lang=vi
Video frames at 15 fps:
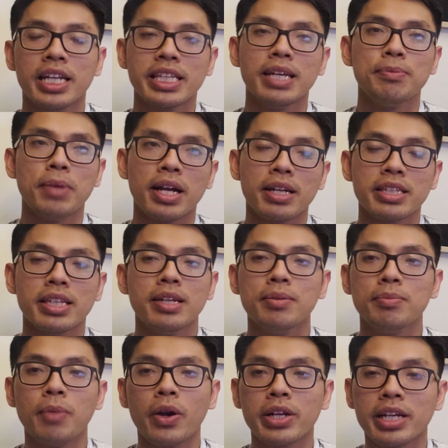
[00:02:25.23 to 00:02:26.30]
nhưng mà như
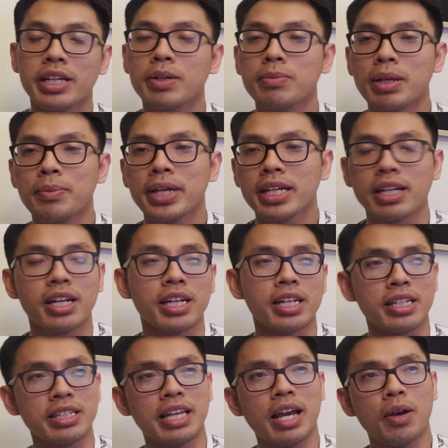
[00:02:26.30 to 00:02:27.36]
mọi người cũng đã biết
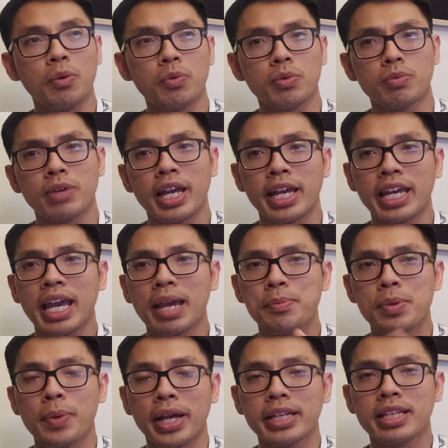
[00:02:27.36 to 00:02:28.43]
rồi vào ngày
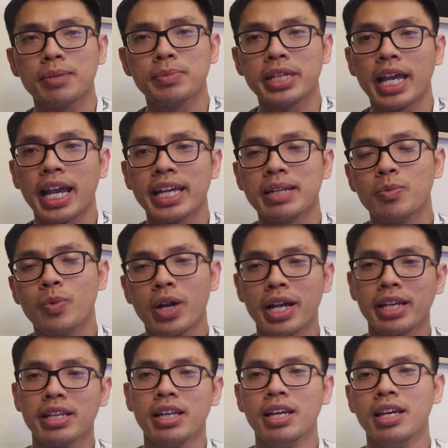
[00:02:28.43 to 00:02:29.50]
27 tháng 12 năm
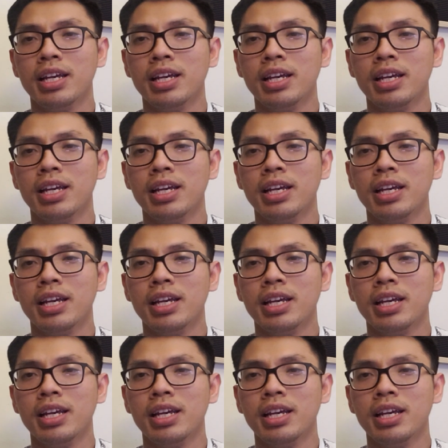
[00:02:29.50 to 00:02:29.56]
ngoái